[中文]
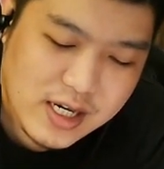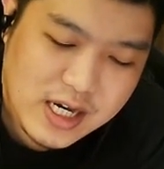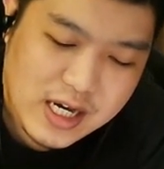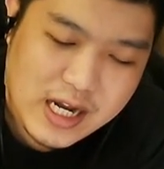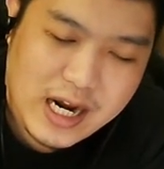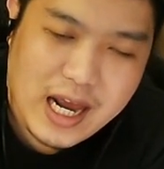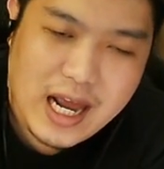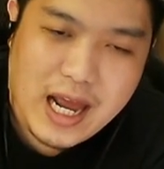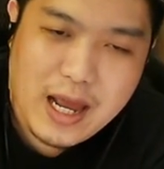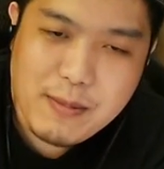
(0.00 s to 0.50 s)
好
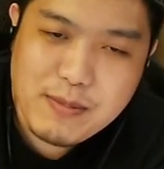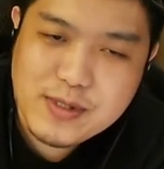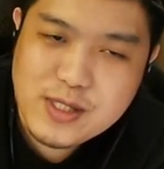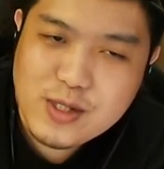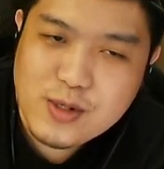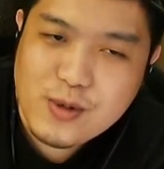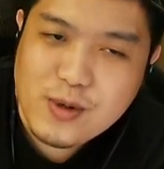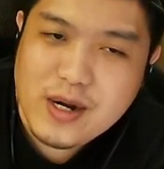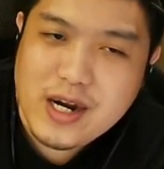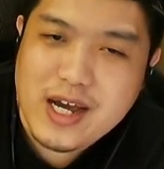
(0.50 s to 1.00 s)
了，还不
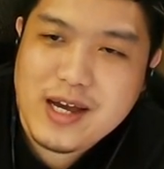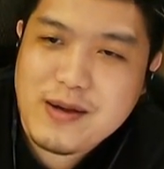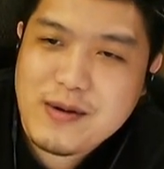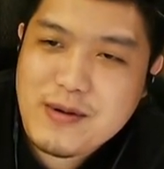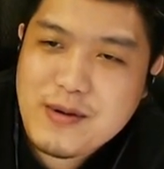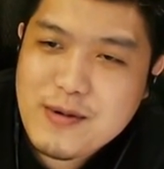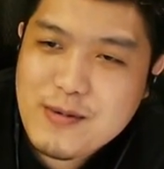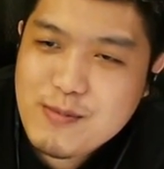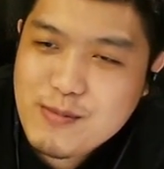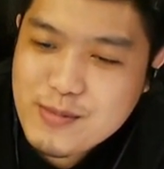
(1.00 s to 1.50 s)
错啦，
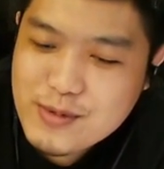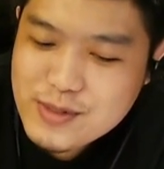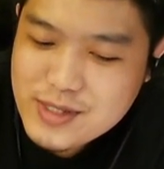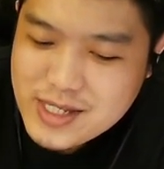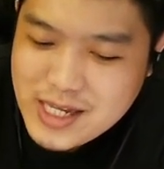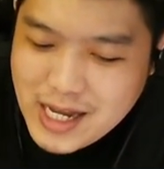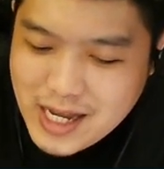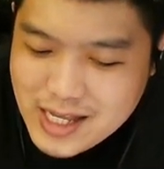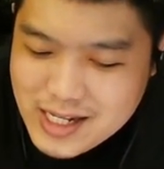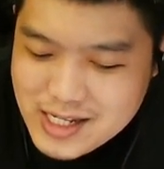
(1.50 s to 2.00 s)
不
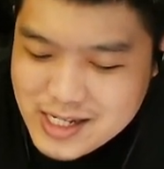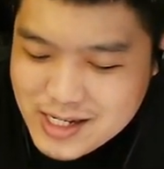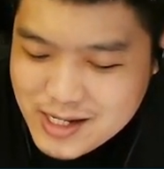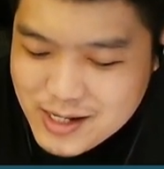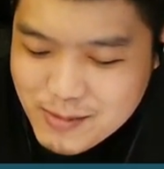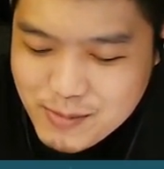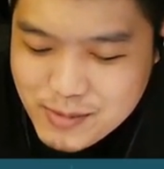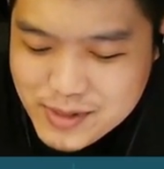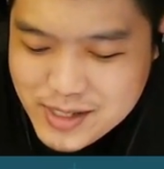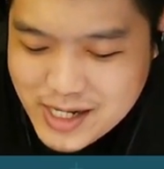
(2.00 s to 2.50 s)
差
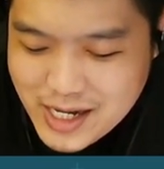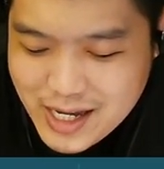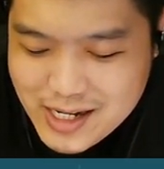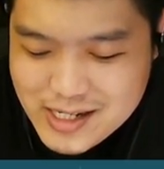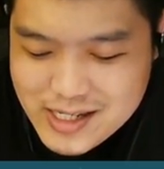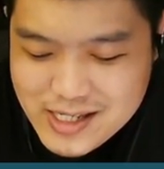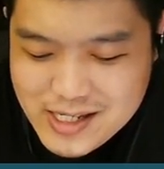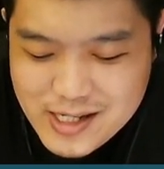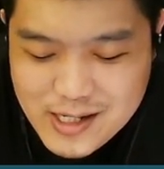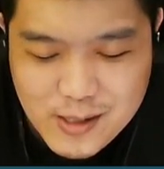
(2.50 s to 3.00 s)
的不差
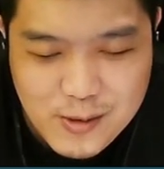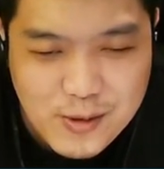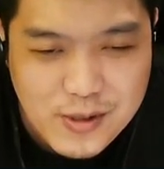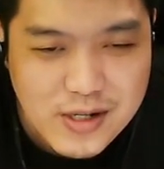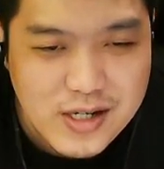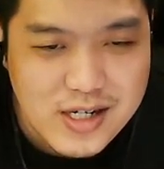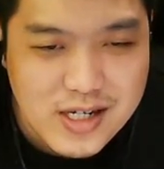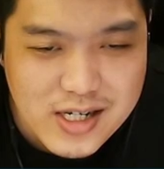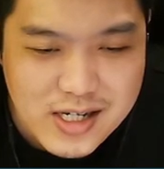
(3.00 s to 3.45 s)
的结果。